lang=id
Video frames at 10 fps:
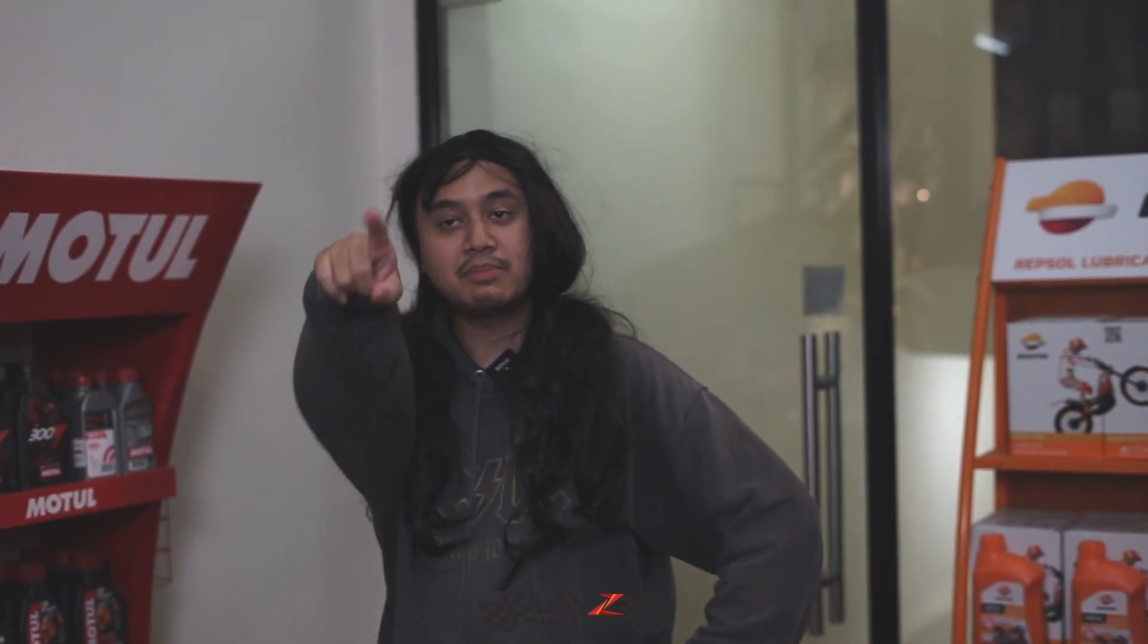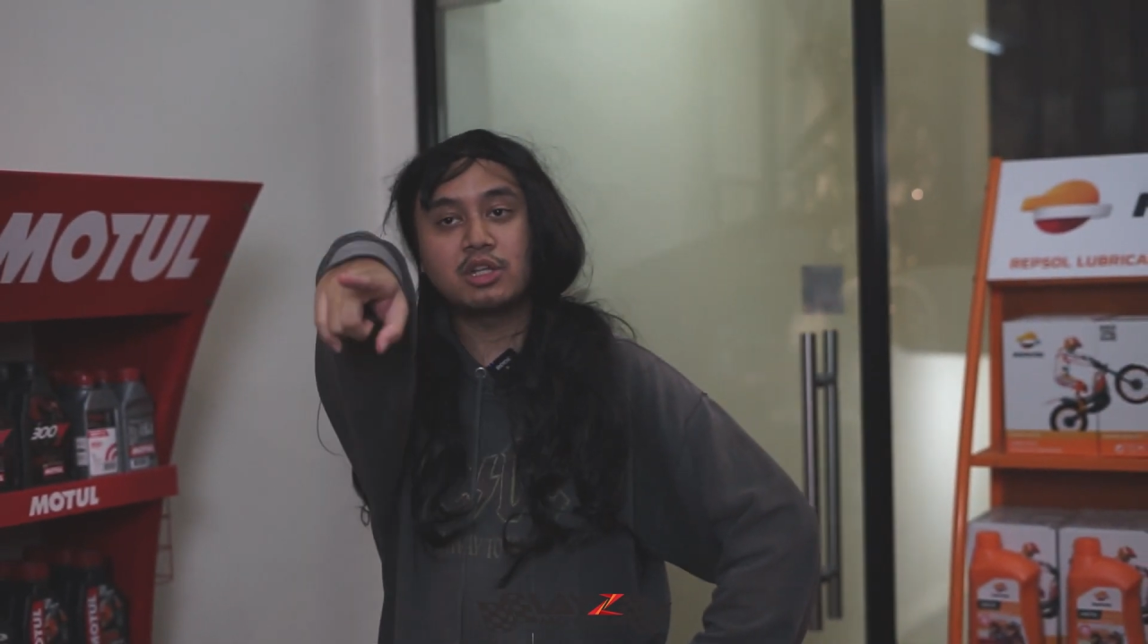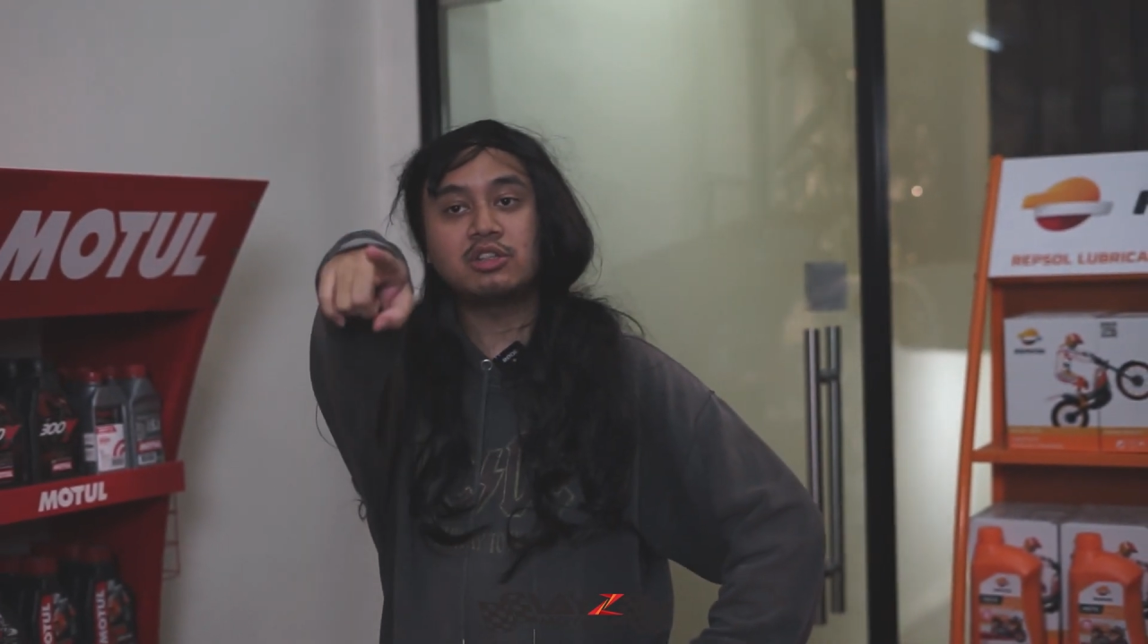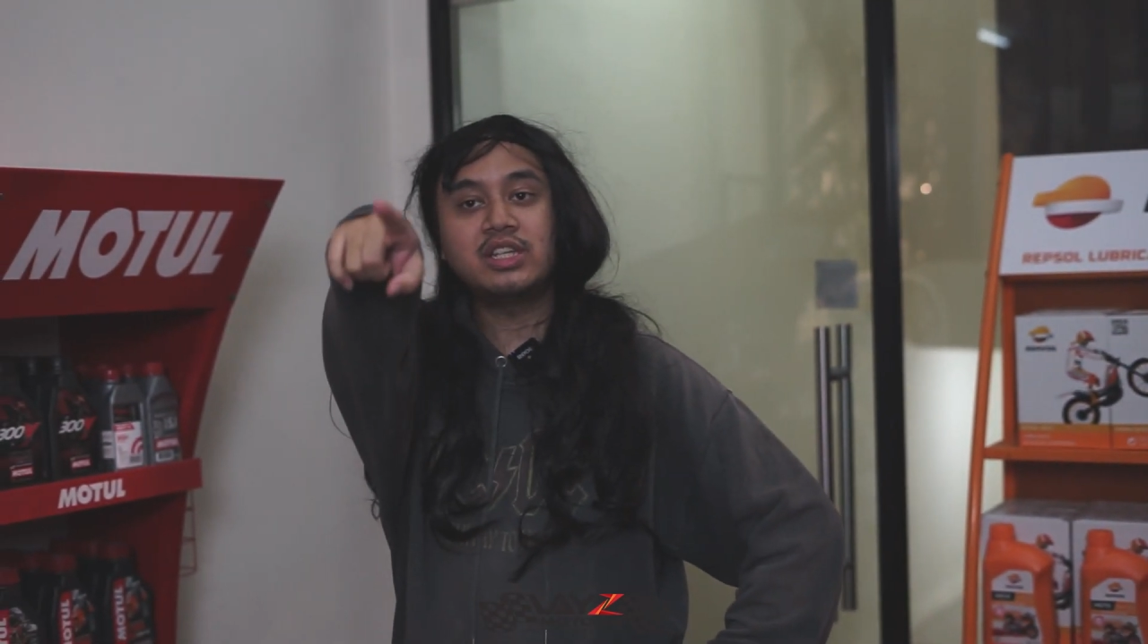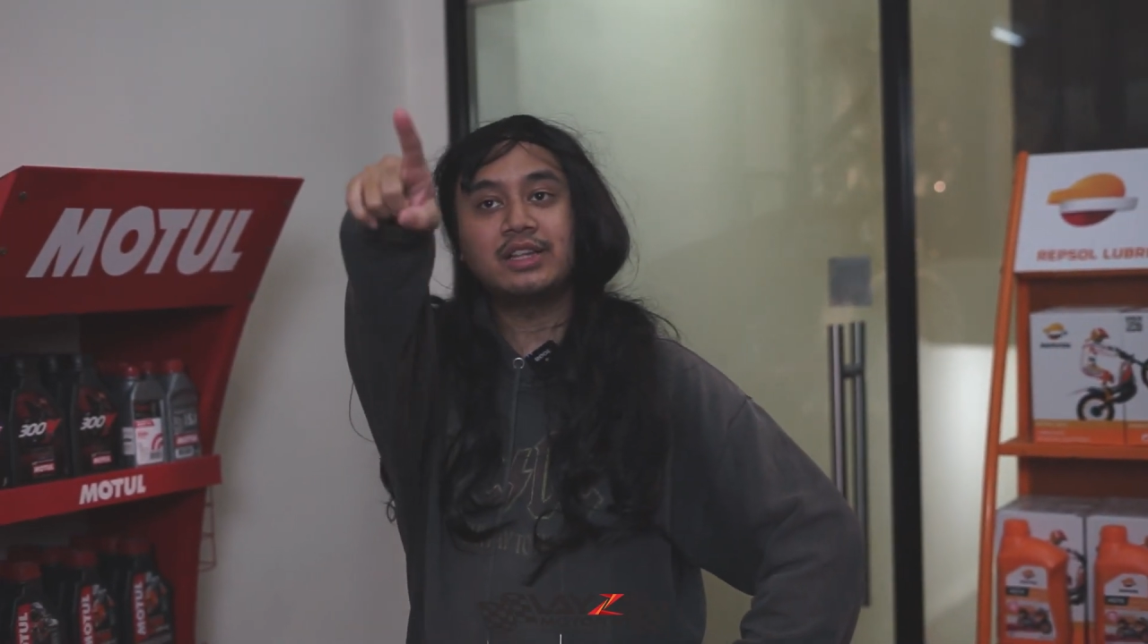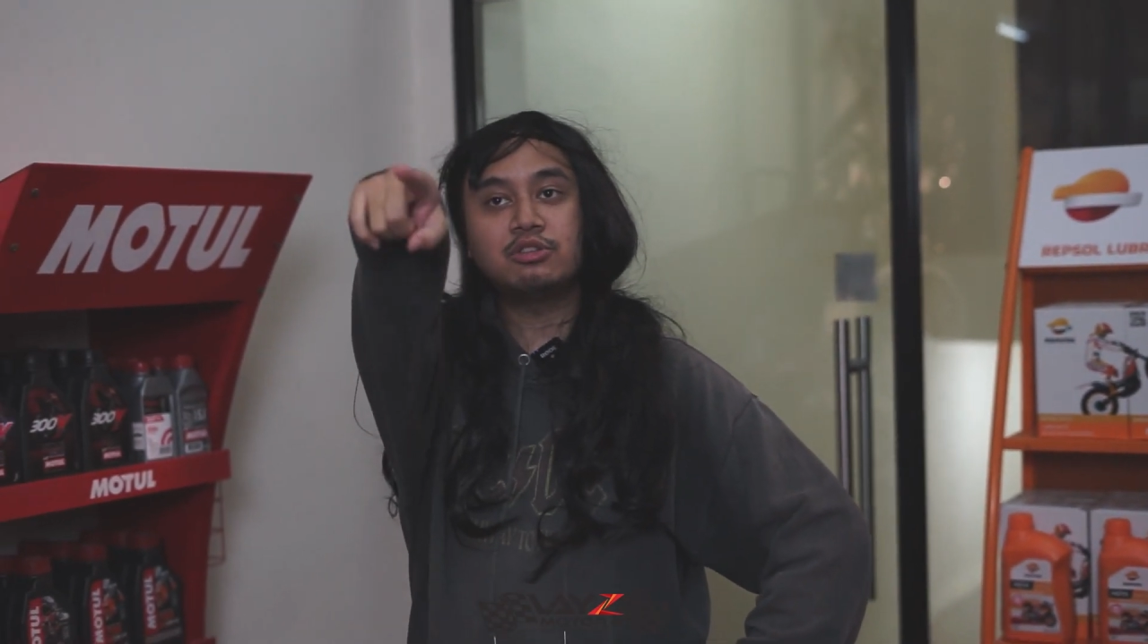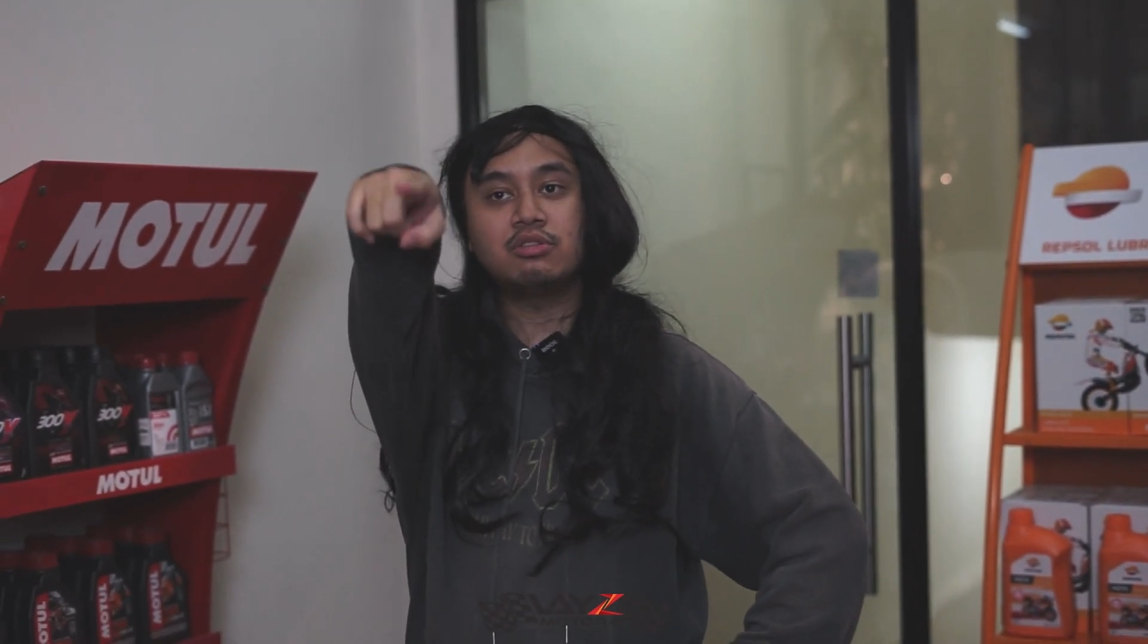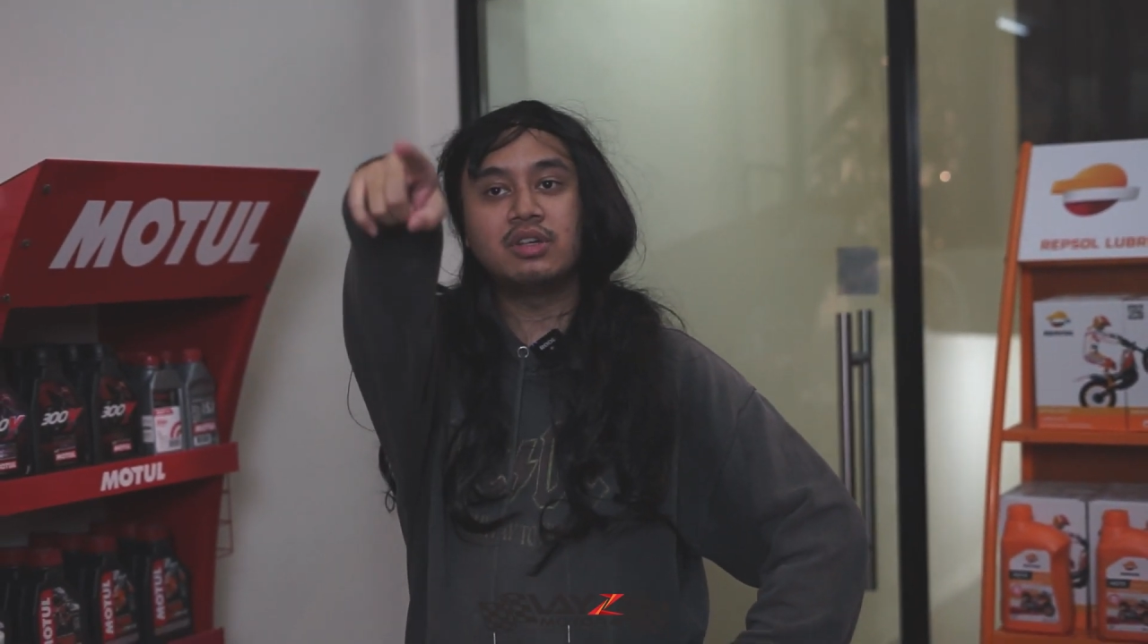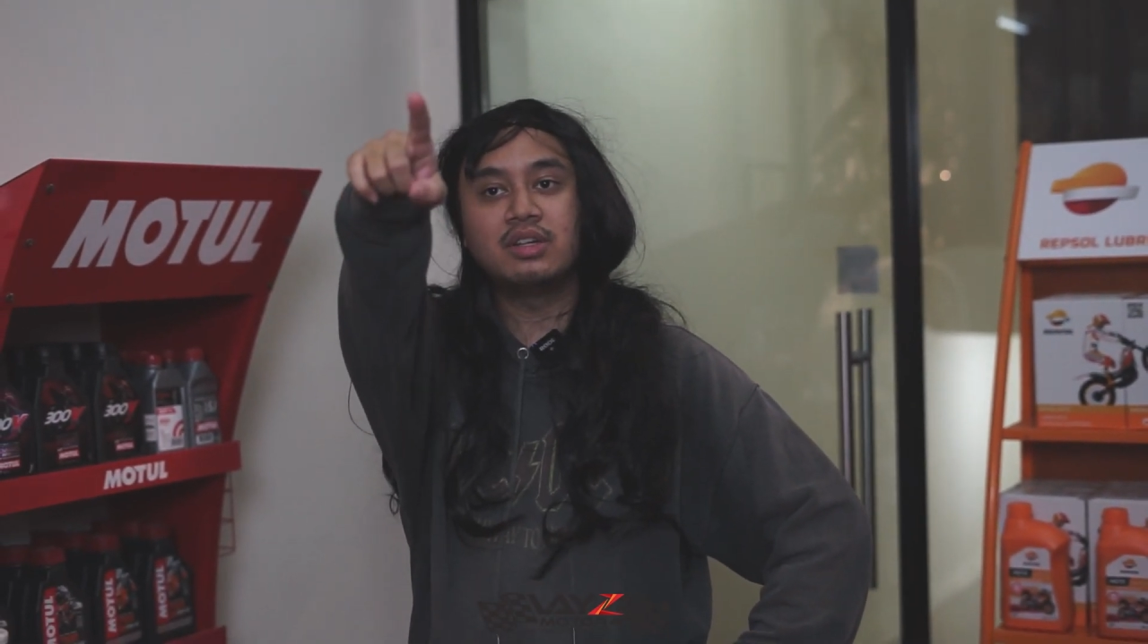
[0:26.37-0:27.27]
yang berotot ya itu tuh.